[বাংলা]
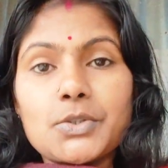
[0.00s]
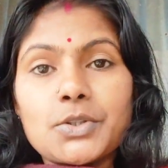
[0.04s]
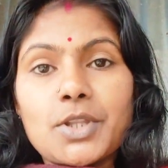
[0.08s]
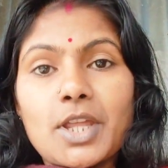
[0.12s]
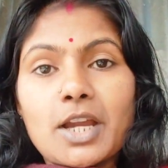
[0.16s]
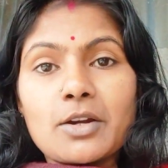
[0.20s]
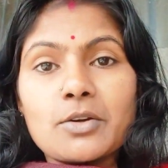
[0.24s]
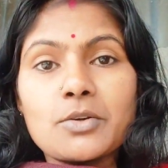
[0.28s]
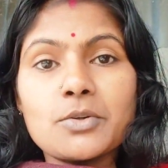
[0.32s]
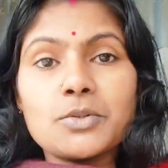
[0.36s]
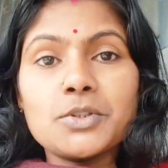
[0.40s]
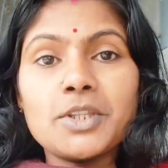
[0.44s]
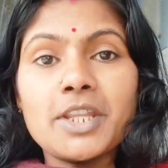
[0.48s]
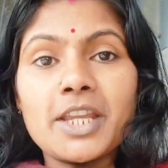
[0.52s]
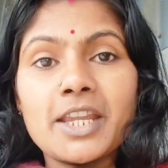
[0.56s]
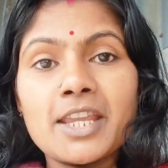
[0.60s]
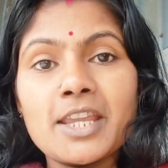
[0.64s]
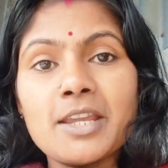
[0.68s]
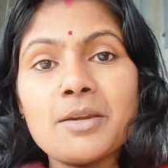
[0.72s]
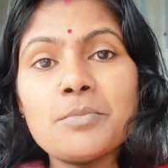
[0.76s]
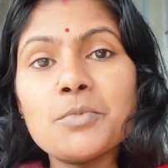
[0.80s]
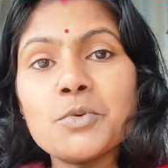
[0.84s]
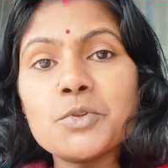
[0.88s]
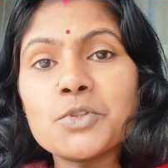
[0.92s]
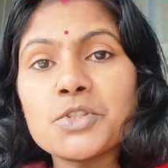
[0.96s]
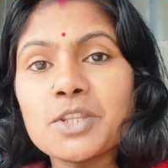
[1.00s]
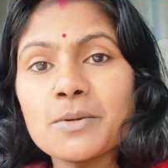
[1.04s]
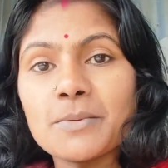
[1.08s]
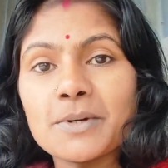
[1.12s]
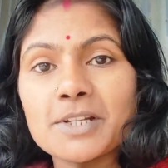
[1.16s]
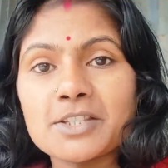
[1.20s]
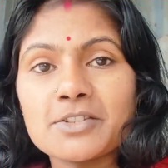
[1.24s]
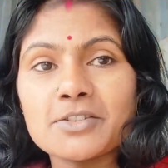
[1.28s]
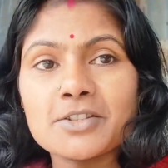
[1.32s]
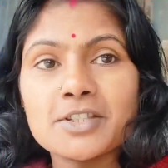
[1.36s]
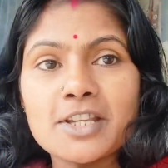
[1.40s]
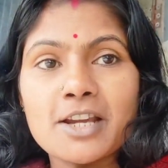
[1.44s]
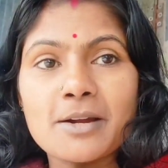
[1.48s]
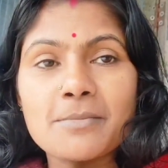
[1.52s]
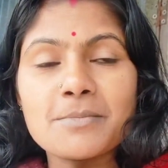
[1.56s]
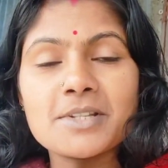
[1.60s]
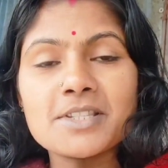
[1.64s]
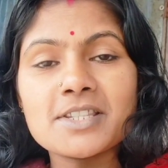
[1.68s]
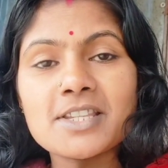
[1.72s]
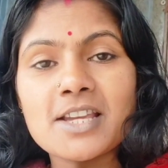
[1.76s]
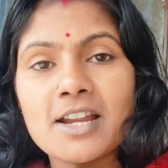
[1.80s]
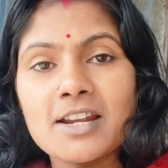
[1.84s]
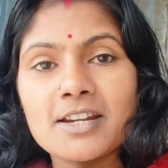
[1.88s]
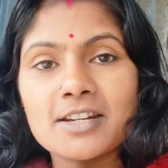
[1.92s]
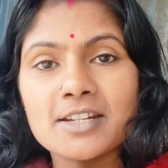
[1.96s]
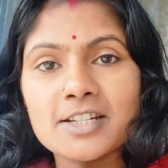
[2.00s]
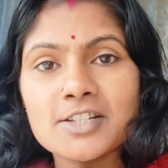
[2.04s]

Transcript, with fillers: দেখো দেখেই বুঝতে পারছো যে আমার ছান